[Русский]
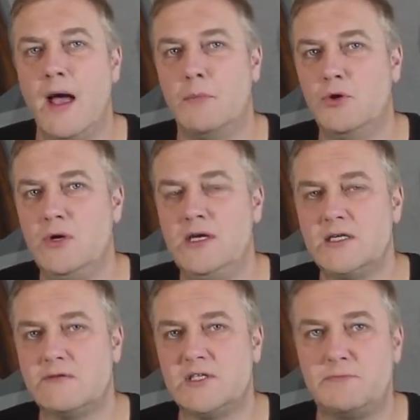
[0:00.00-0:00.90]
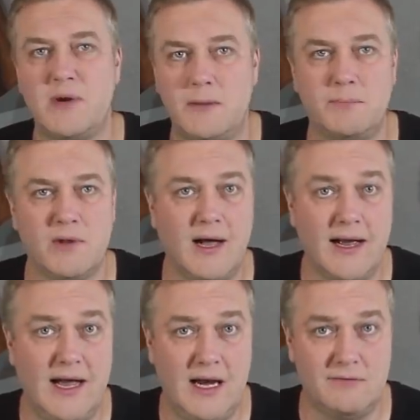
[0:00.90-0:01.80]
Многие из вас
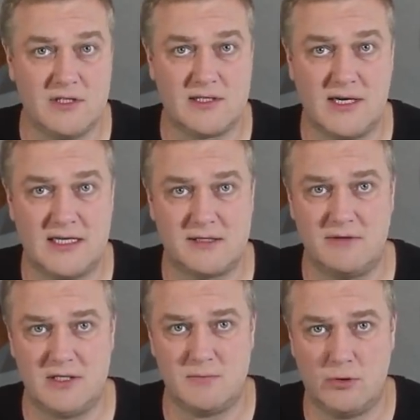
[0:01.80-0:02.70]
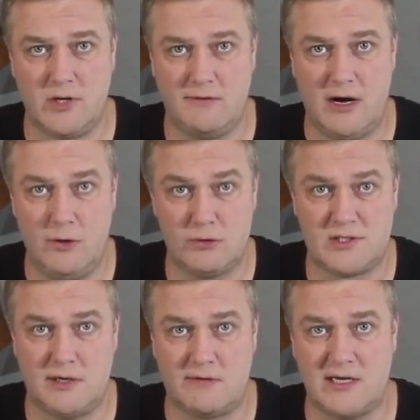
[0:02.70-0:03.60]
предполагали, высказывались, мол,
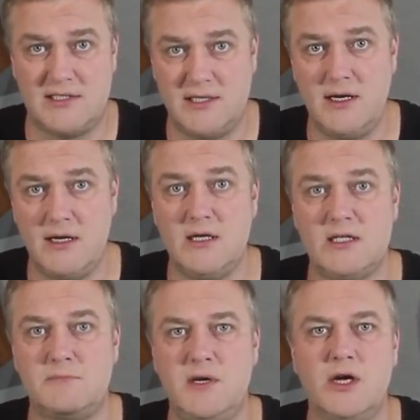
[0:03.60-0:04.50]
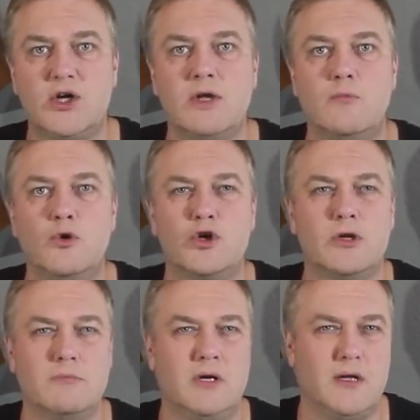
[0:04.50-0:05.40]
революция в России неизбежна,
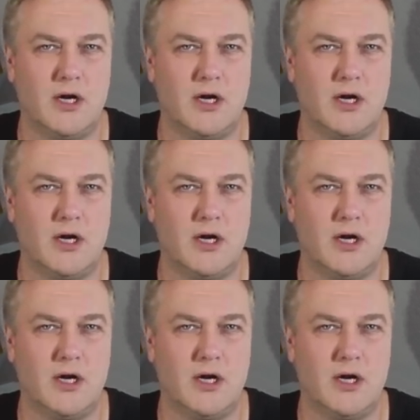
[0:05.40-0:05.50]
может быть,